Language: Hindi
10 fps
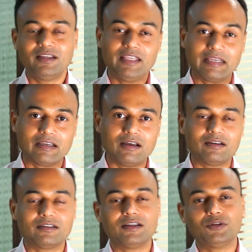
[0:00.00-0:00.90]
एक का
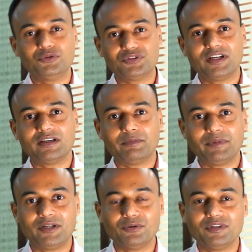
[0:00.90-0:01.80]
अंक या दूसरे अंक
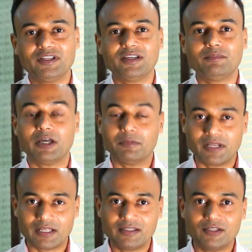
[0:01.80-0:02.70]
रिपीट होते हैं बार बार
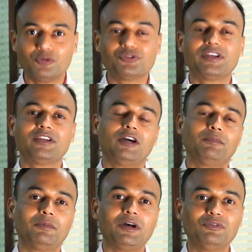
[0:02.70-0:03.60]
आते हैं तो उसके क्या
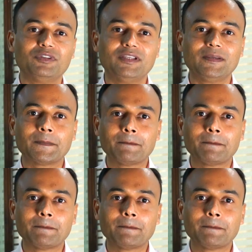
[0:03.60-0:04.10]
प्रभाव होते हैं